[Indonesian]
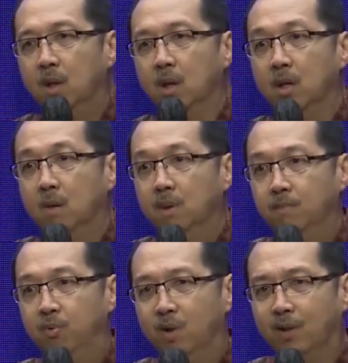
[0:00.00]
Yang
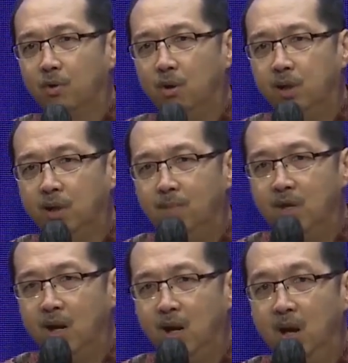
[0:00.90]
membuat roh kita
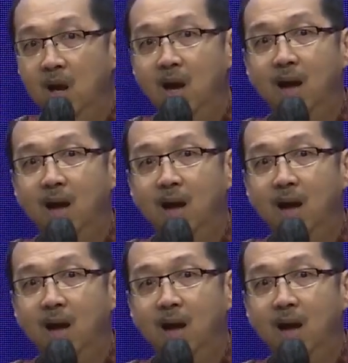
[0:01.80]
menyala